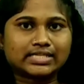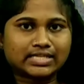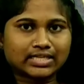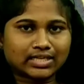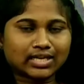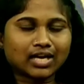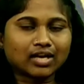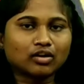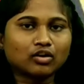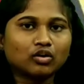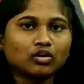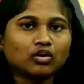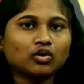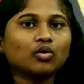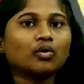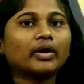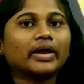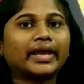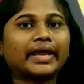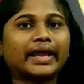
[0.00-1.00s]

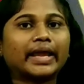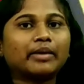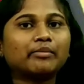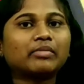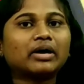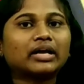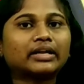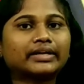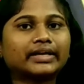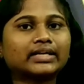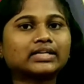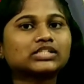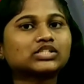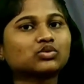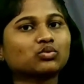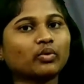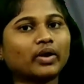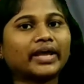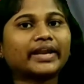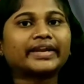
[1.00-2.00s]
చికాగోలో హే మార్కెట్
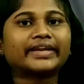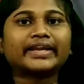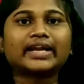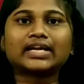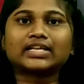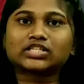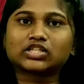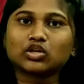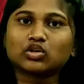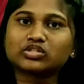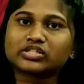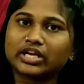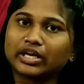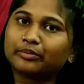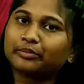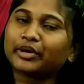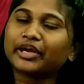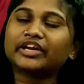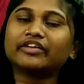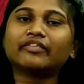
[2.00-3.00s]
స్క్వేర్ రియార్డ్స్లో
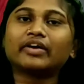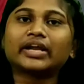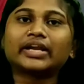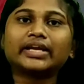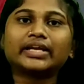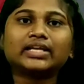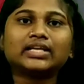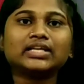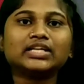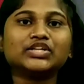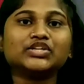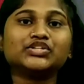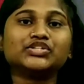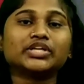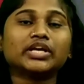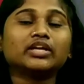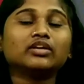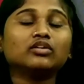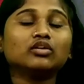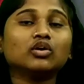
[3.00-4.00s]
చనిపోయిన వారిని
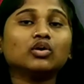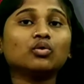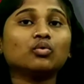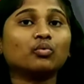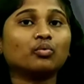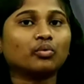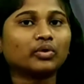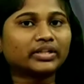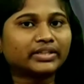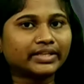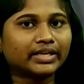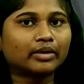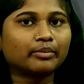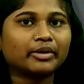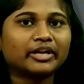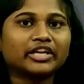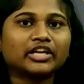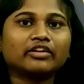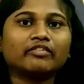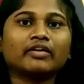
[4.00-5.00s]
జైలులో
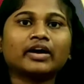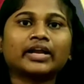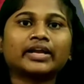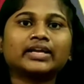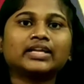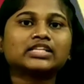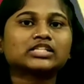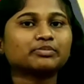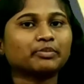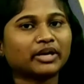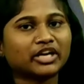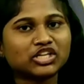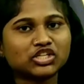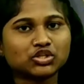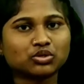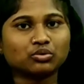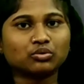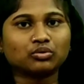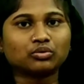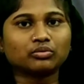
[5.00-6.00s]
ఉరితీయబడిన వారిని
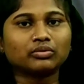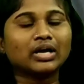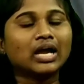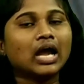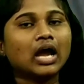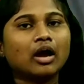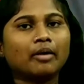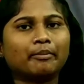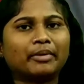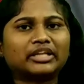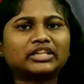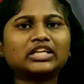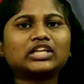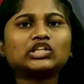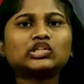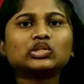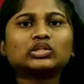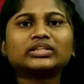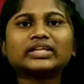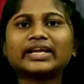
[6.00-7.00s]
స్మరించుకుంటూ
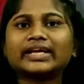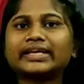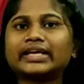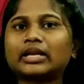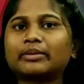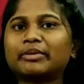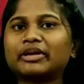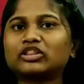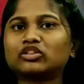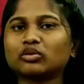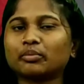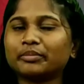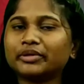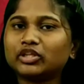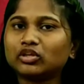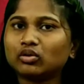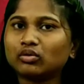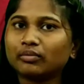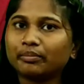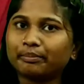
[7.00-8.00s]
పద్దెనిమిది వందల ఎనభై
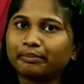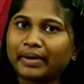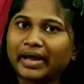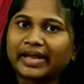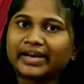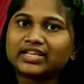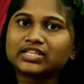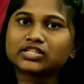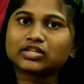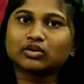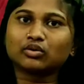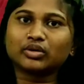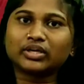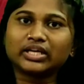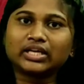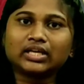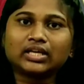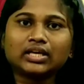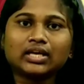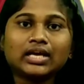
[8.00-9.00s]
తొమ్మిదిలో
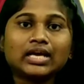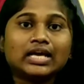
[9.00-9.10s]
ప్యారిస్లోని